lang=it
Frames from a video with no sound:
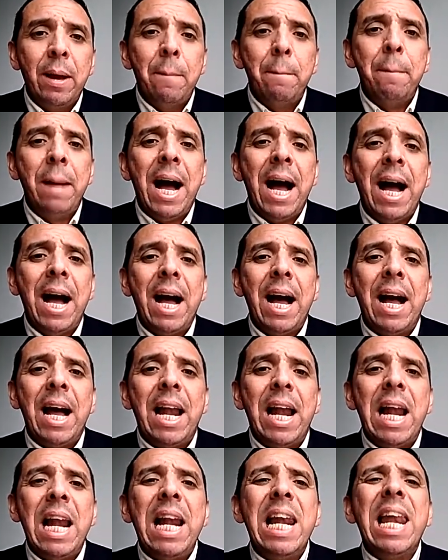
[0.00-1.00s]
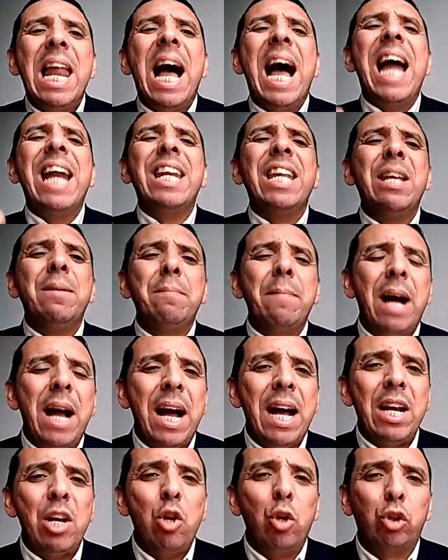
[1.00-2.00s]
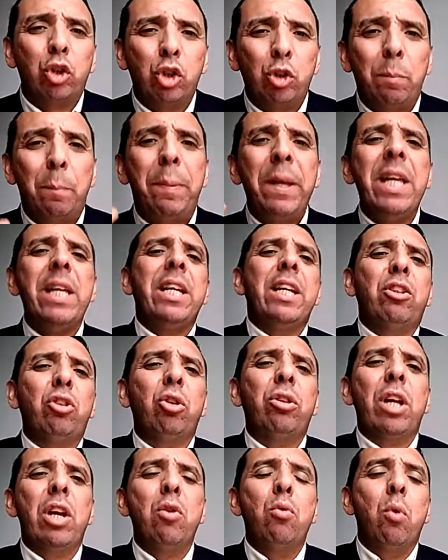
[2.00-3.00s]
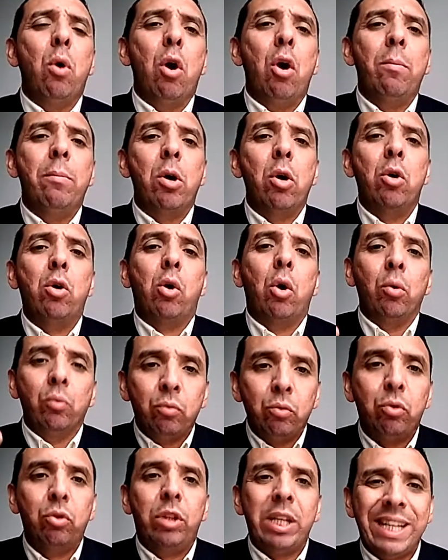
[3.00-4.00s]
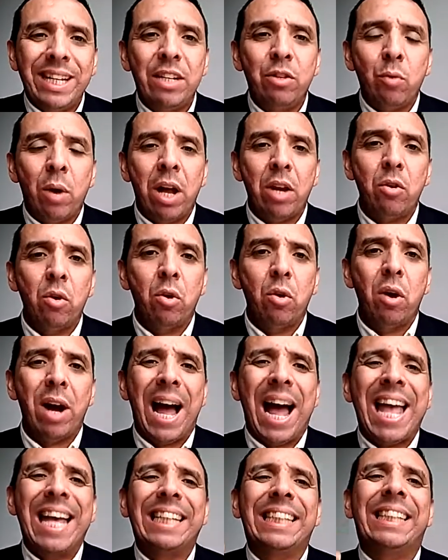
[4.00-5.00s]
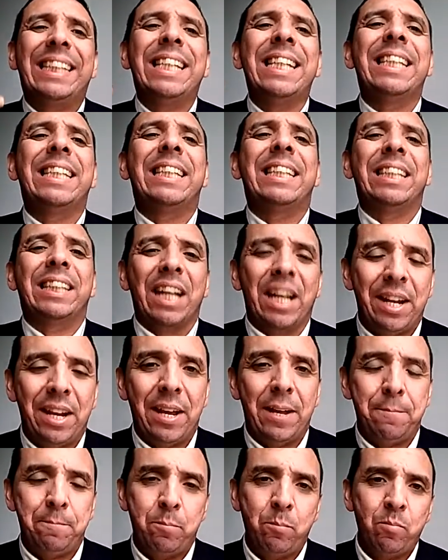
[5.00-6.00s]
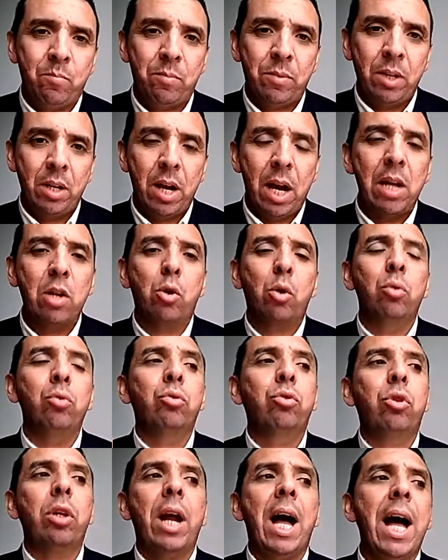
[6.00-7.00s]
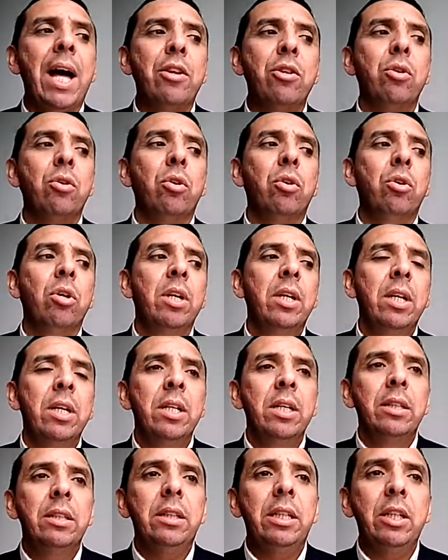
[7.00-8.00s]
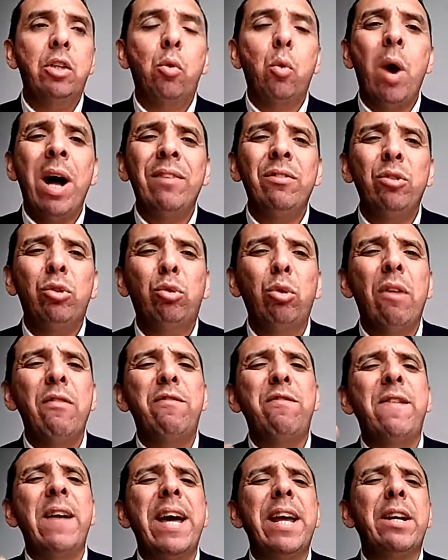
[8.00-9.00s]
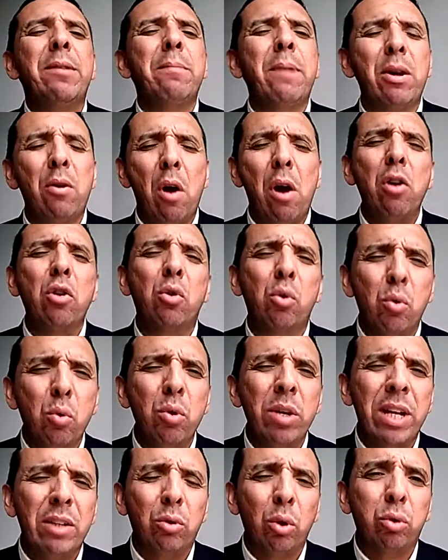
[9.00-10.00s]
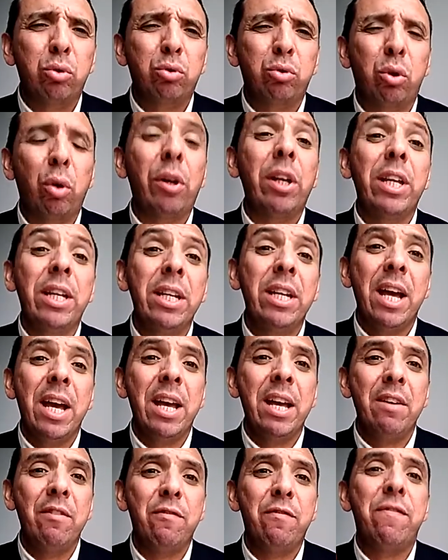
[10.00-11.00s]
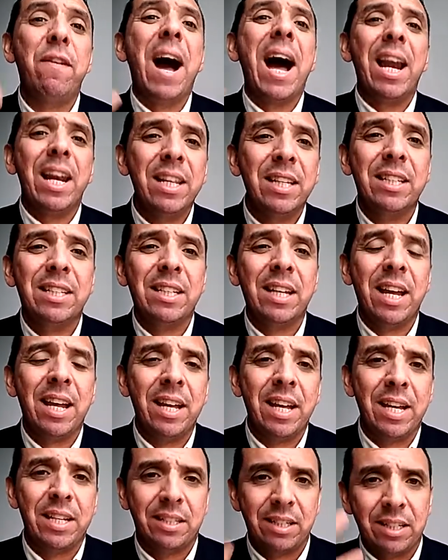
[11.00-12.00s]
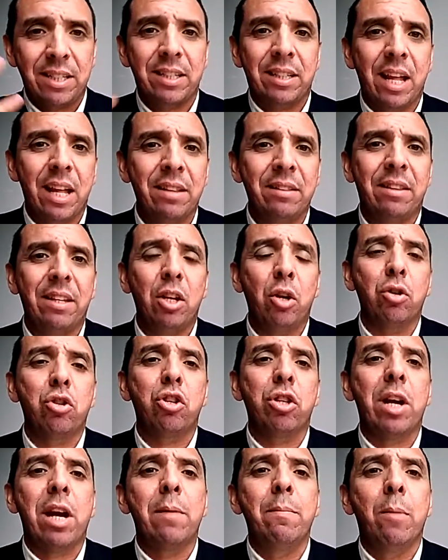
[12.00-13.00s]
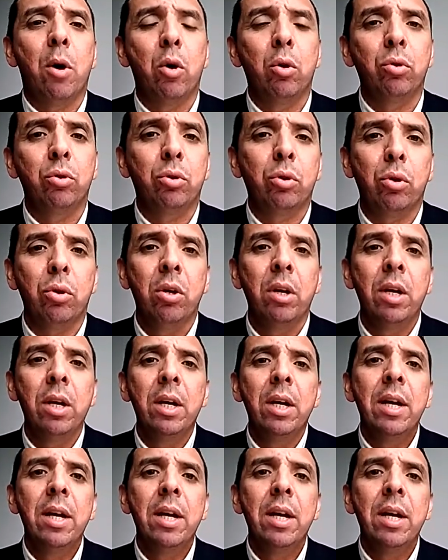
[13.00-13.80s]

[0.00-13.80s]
ma l'anima, lo spirito dell'uomo continuano a esistere. Al contrario di quanto affermano alcune dottrine false esistenti oggi nel mondo,